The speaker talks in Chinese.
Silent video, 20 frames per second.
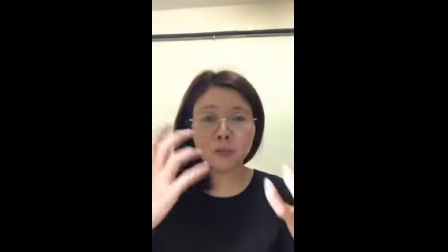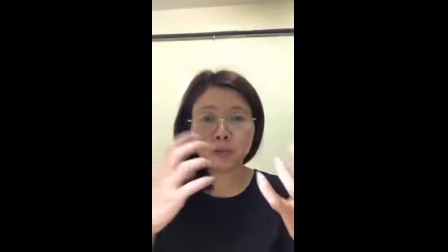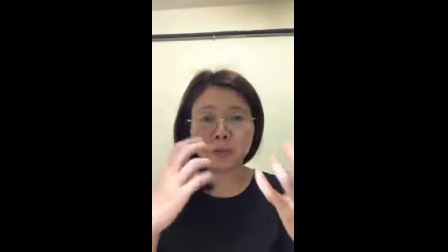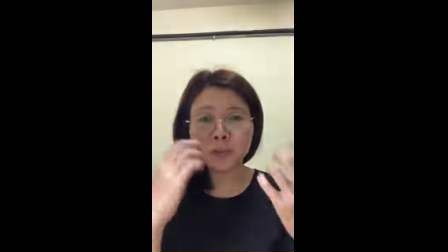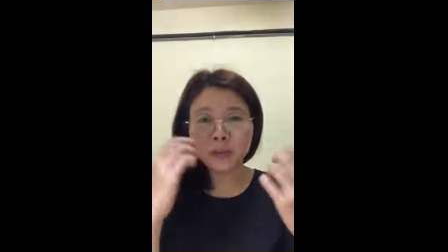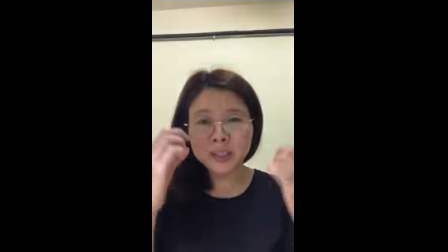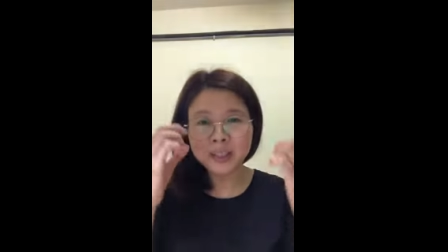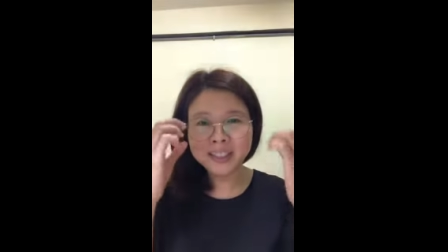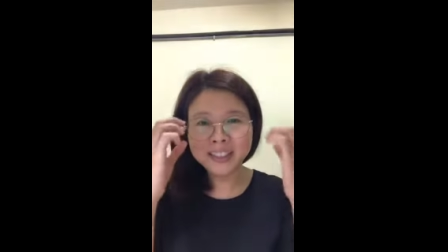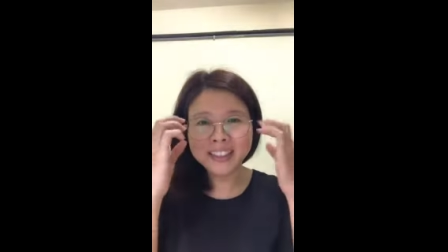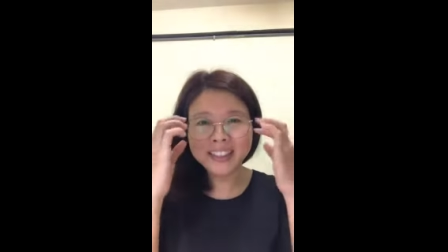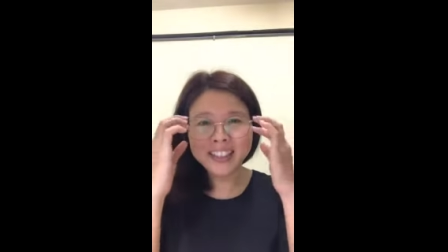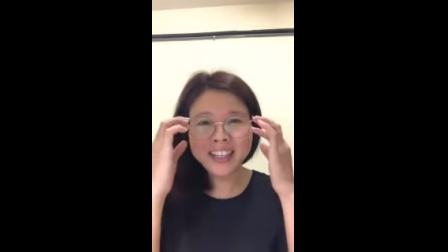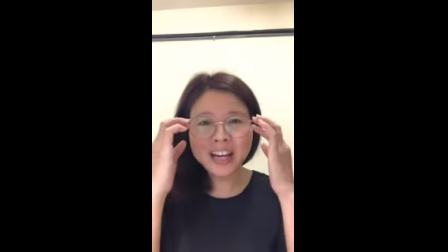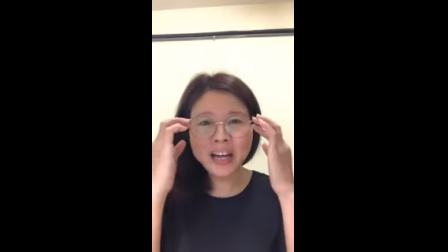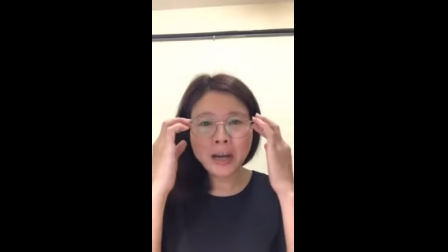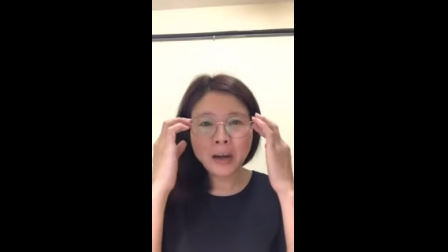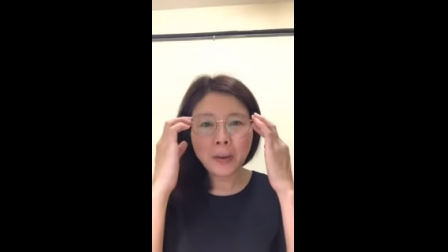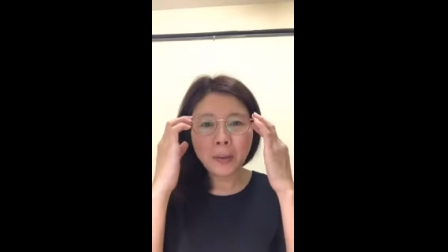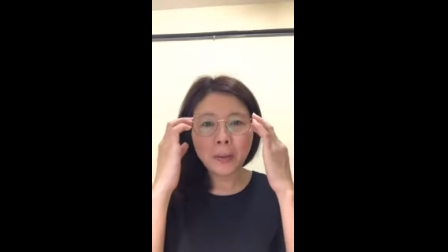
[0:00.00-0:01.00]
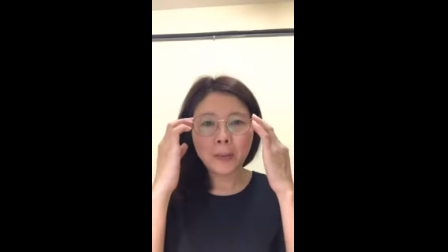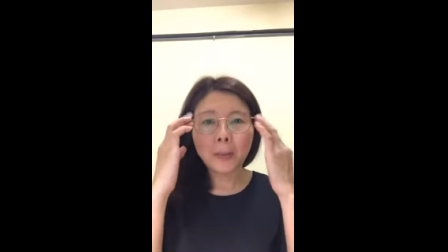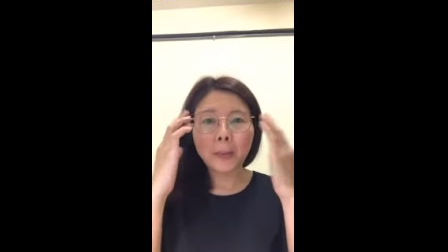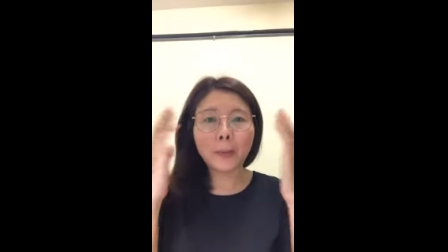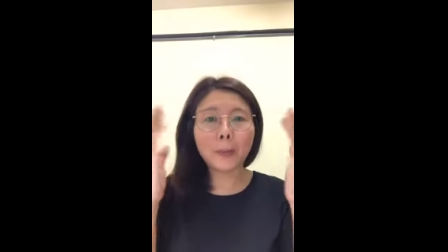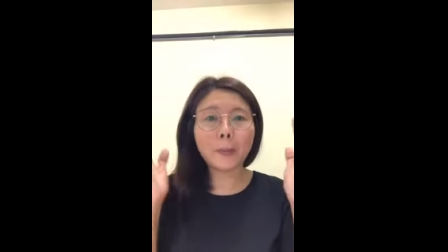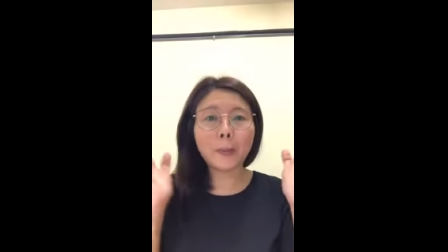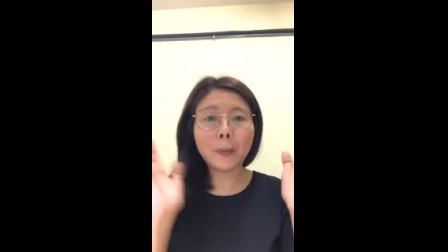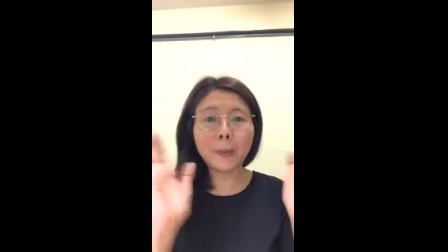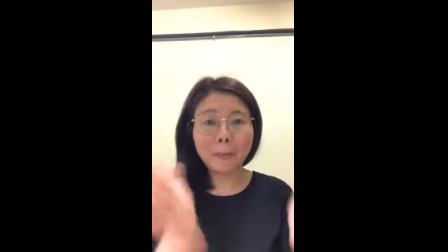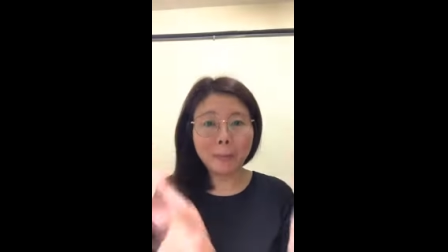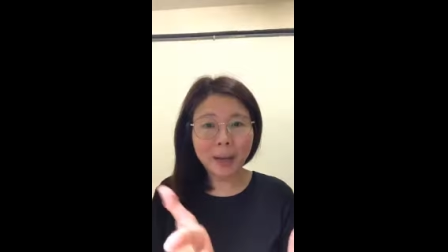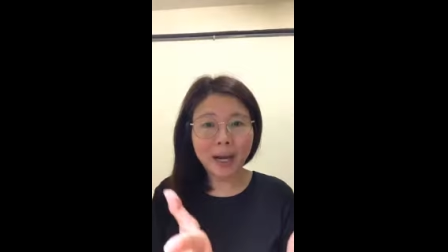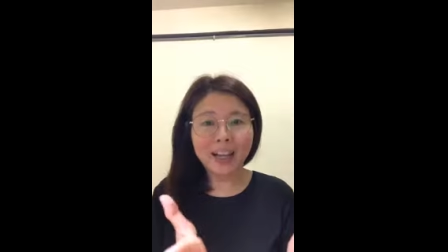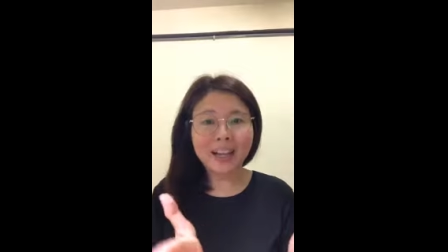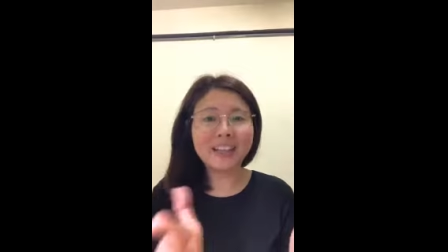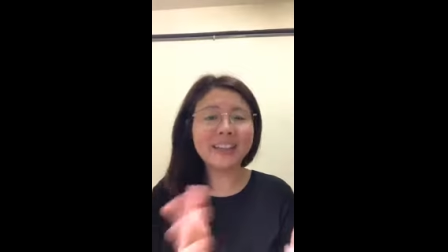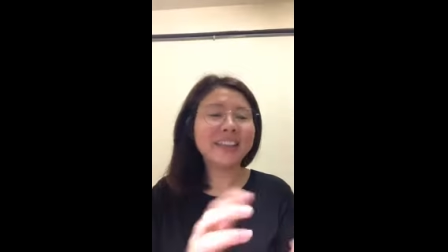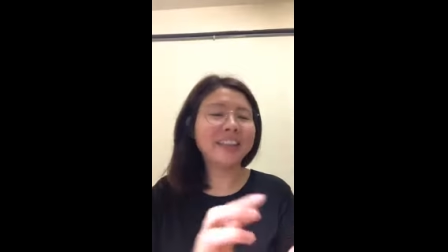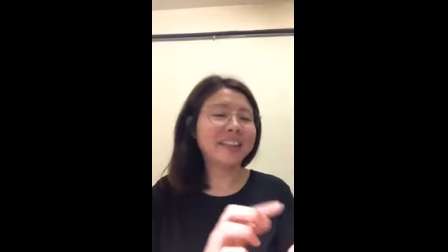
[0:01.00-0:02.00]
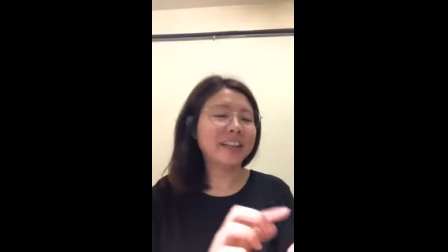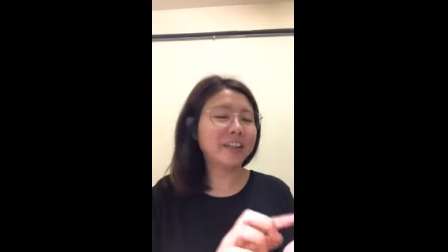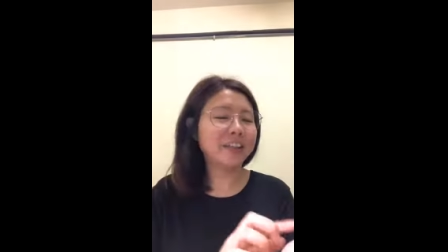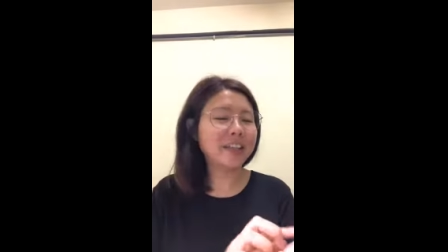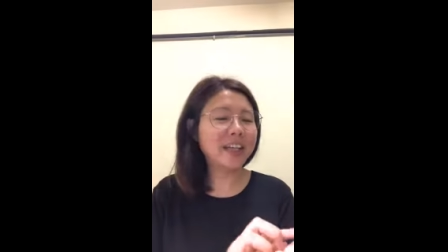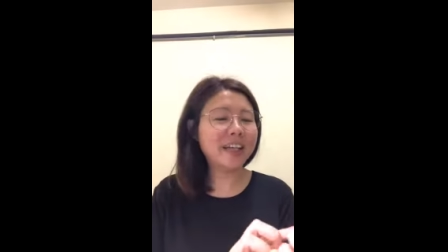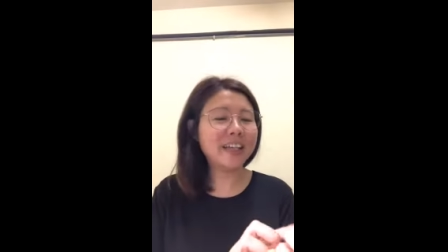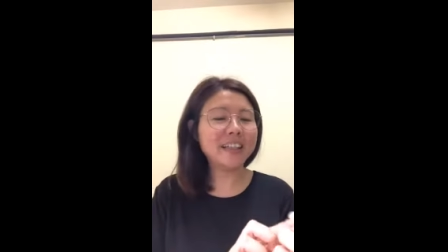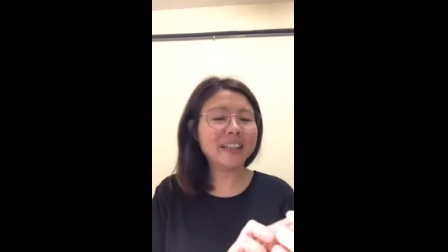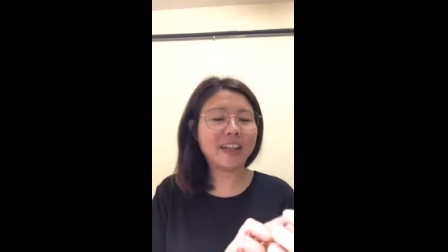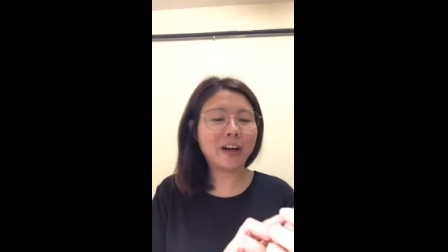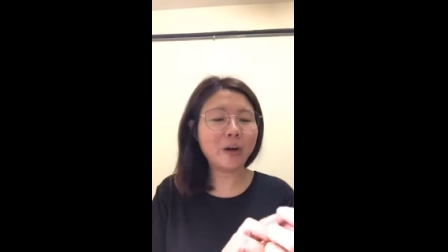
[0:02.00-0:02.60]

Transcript: 为皮肤我很白，OK，